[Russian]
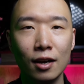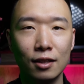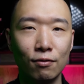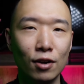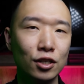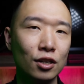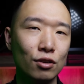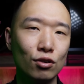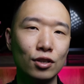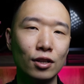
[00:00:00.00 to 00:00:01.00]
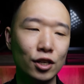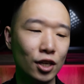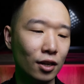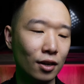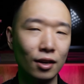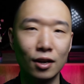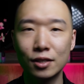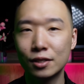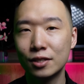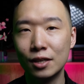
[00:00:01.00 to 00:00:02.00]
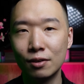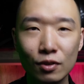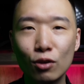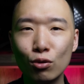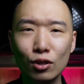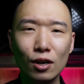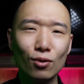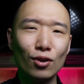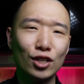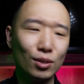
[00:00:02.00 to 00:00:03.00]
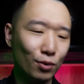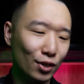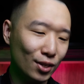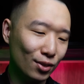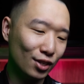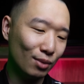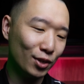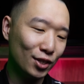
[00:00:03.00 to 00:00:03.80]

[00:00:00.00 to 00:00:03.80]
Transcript: Это ваша надежная лошадка на каждый день. Какую дорогую ошибку я сделал 12